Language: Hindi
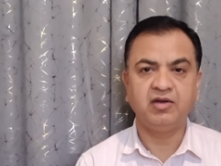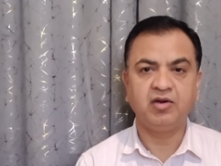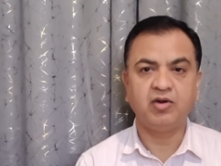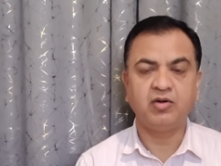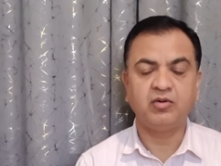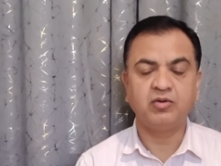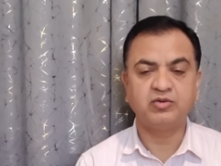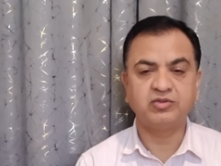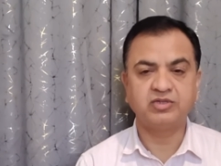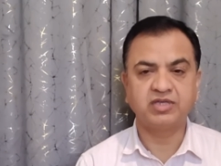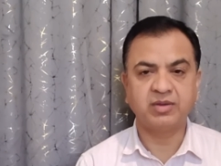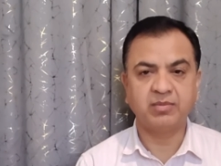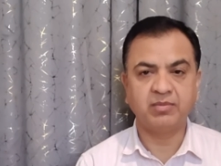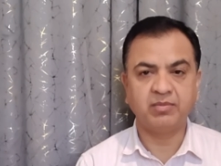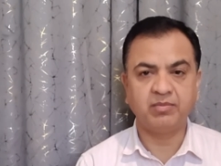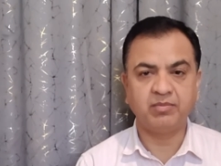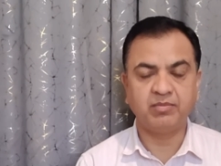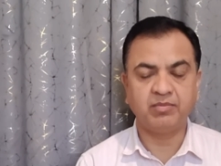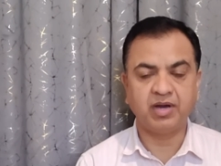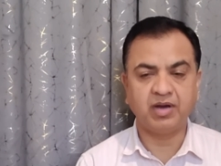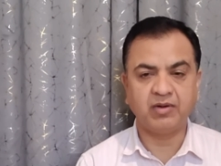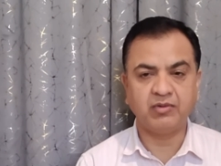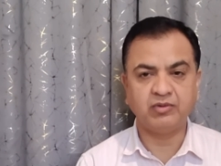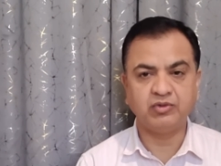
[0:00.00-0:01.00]
और उसके
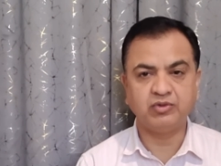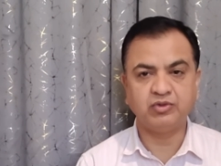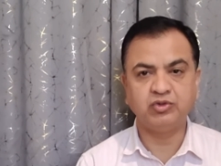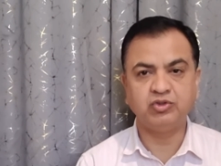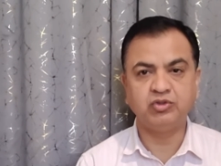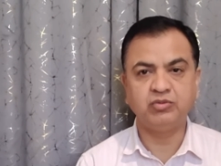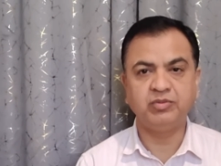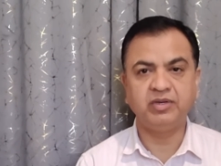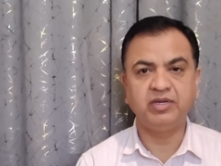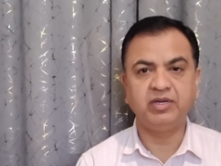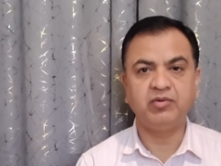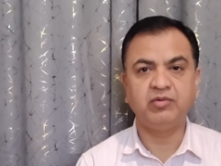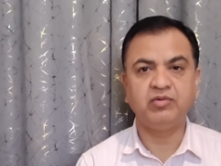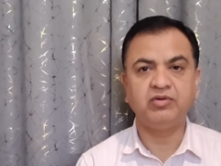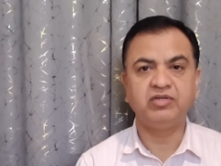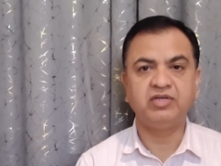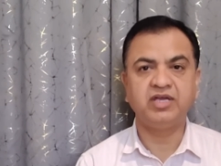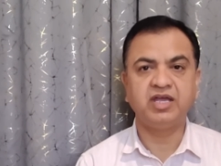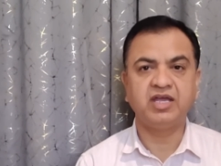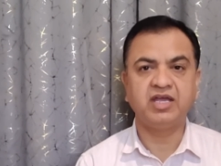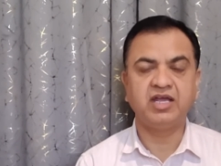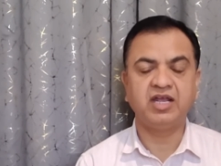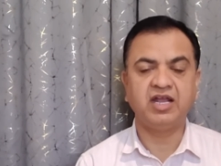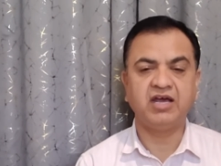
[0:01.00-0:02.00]
बावजूद भी
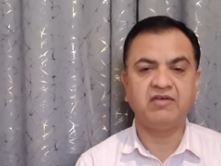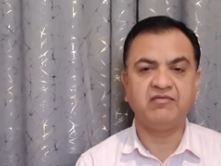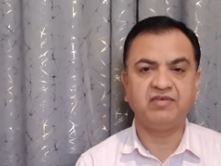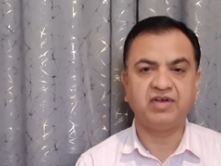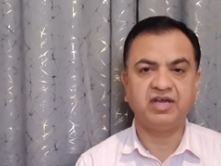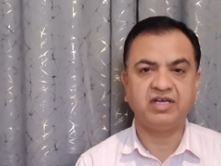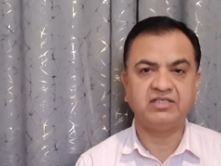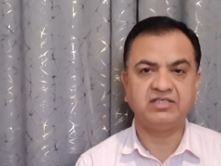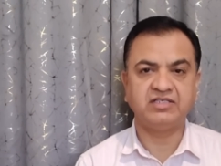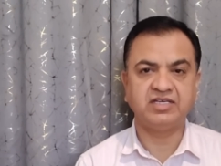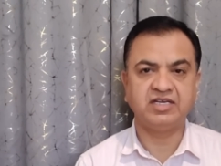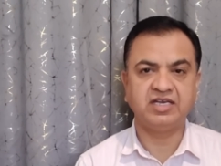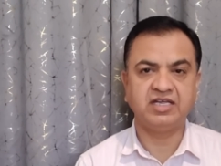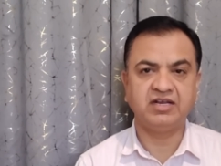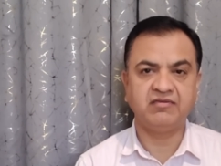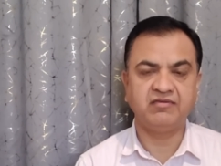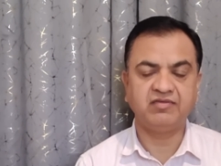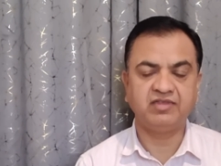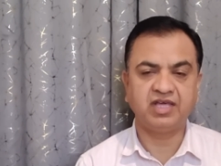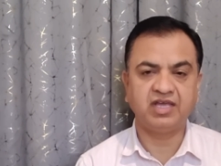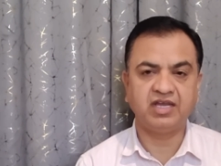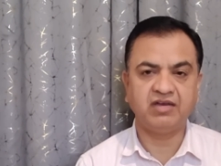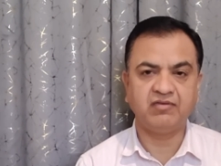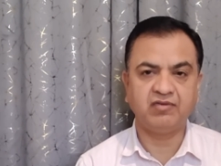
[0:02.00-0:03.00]
उनके खिलाफ ऐसे
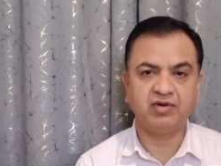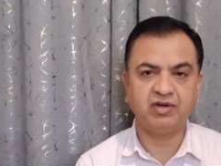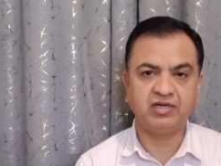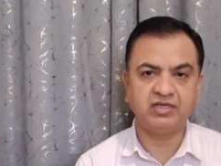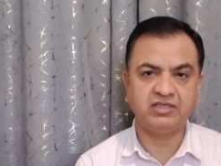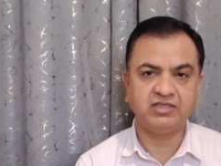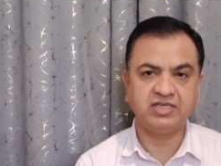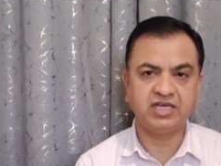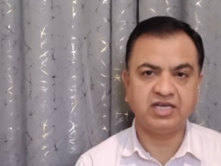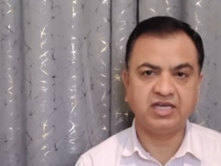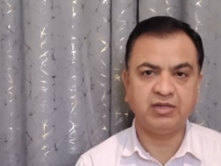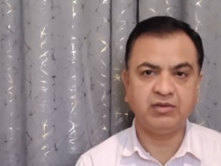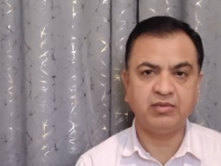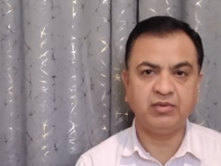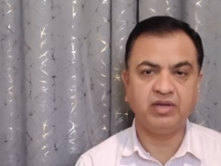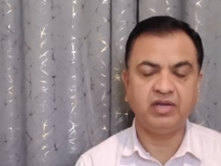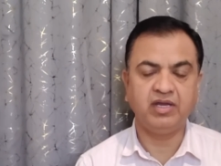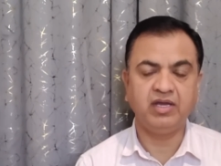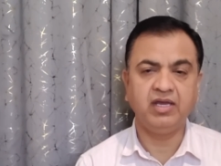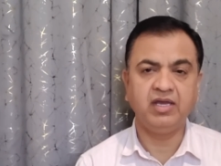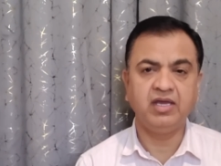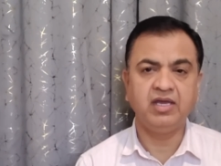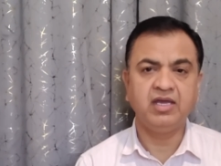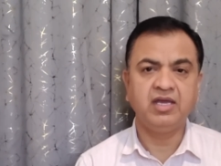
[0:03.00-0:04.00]
गिरफ्तारी वारंट जारी हुए
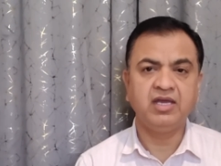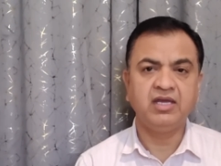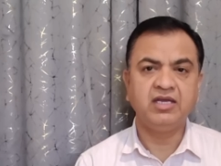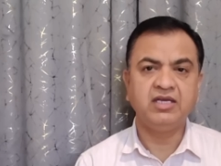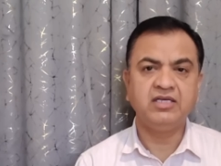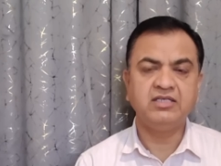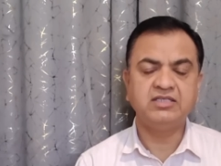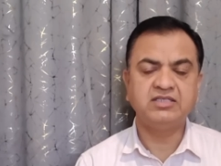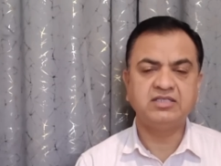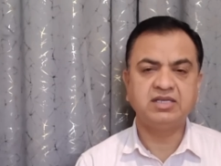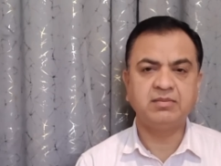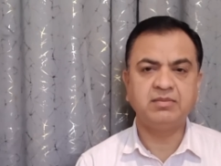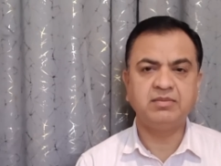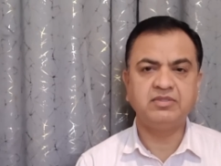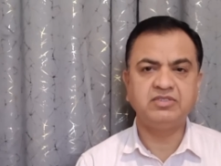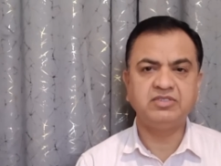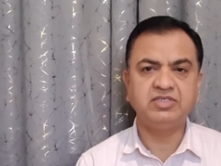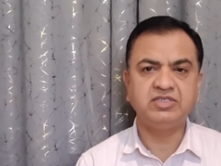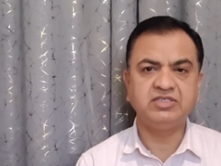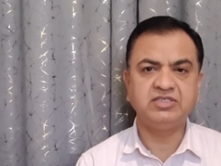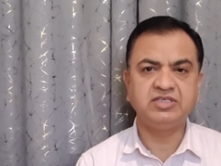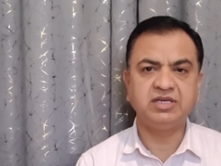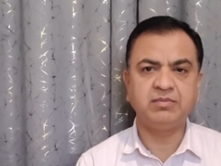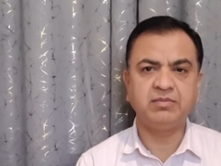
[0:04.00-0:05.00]
हैं ये सब
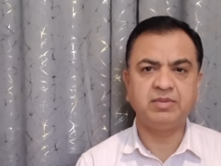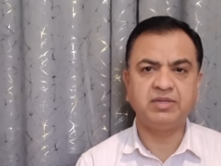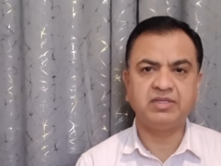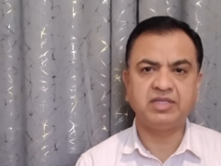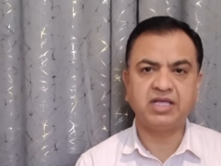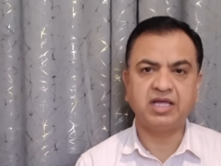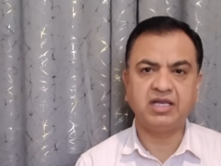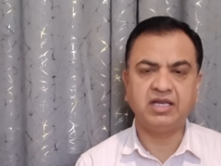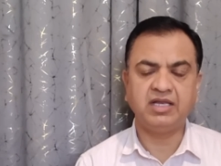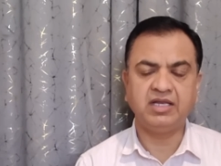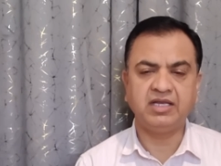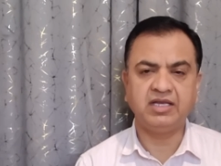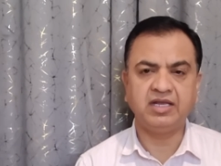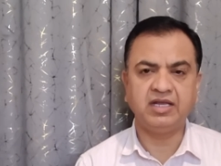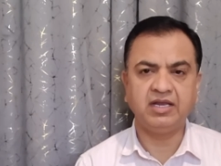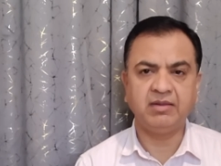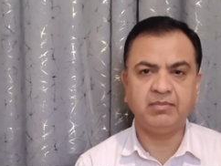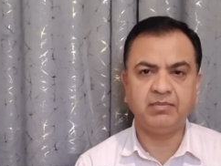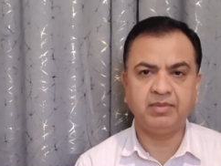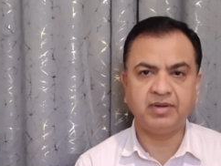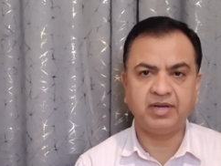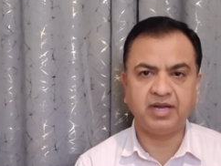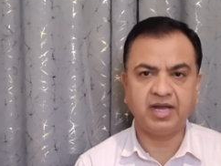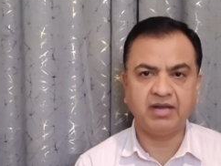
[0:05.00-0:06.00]
चीजें बताने के लिए
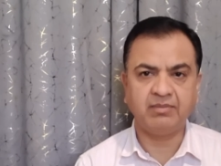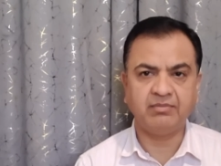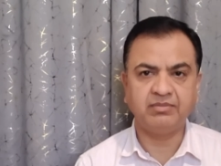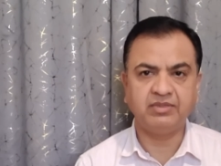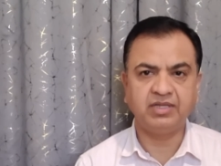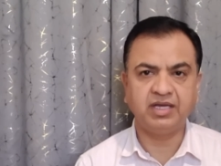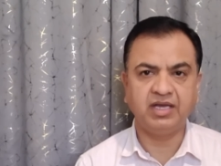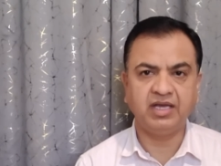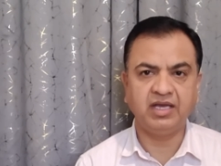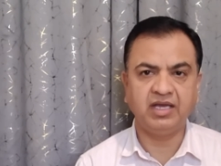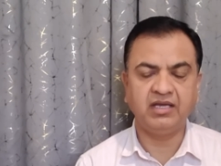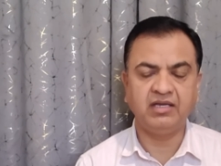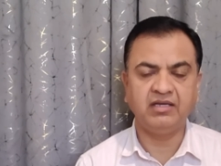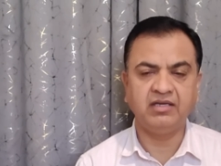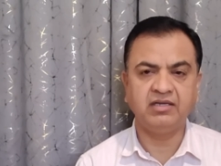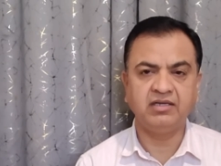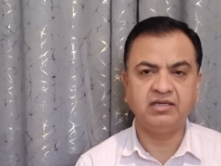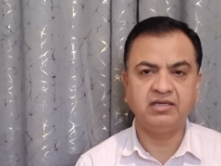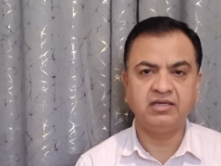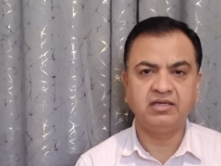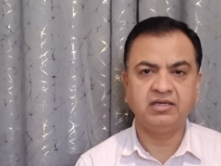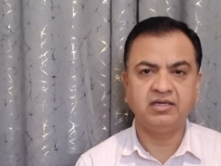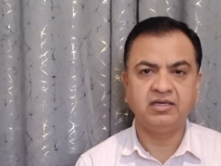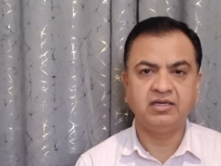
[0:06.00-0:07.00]
पर्याप्त है
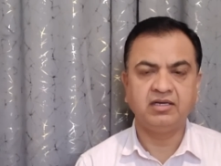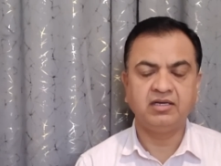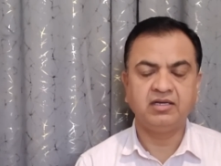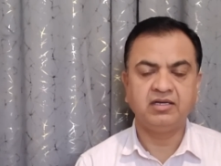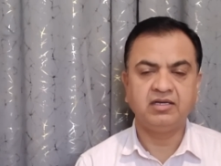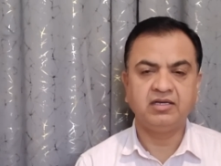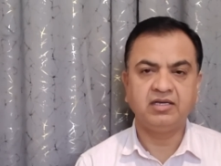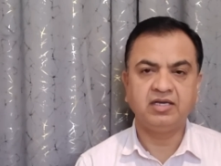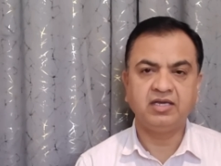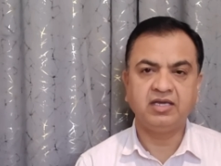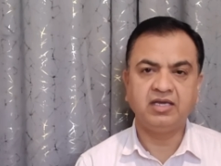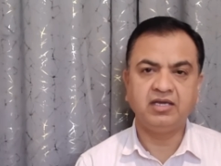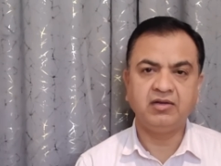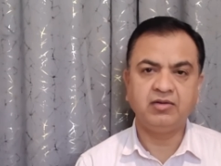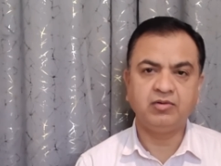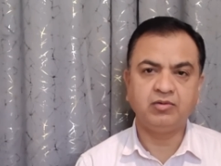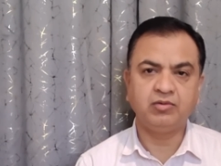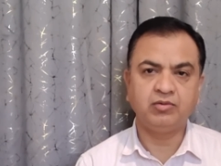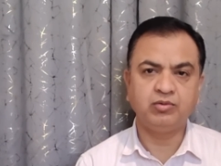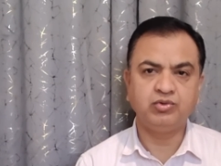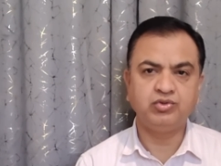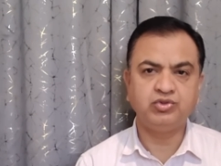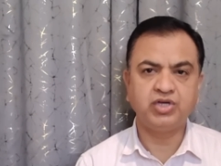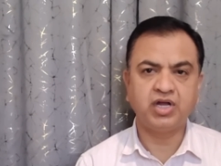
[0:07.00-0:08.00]
कि
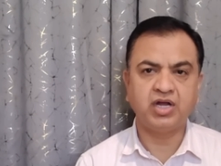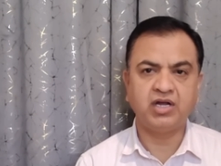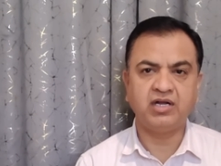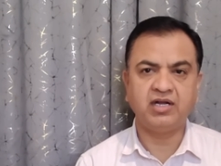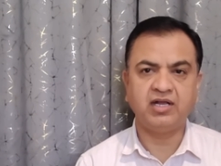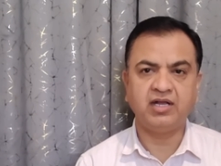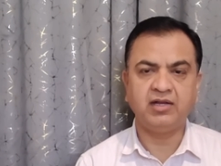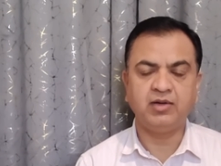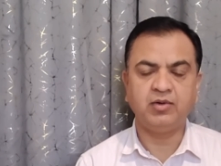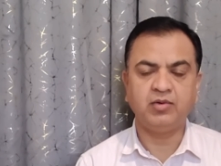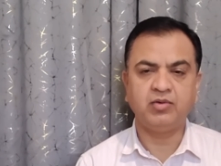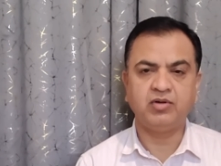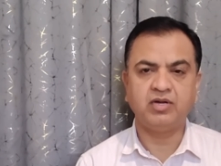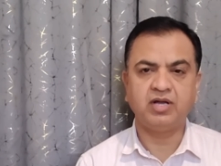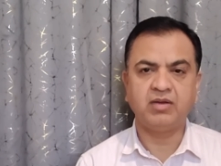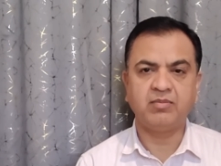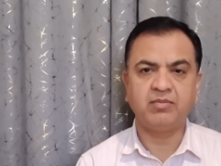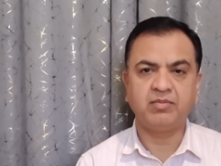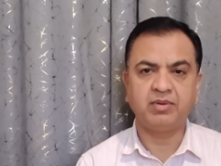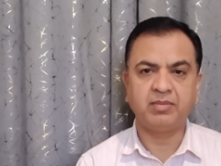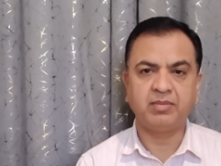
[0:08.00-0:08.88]
गुरु चांडा योग का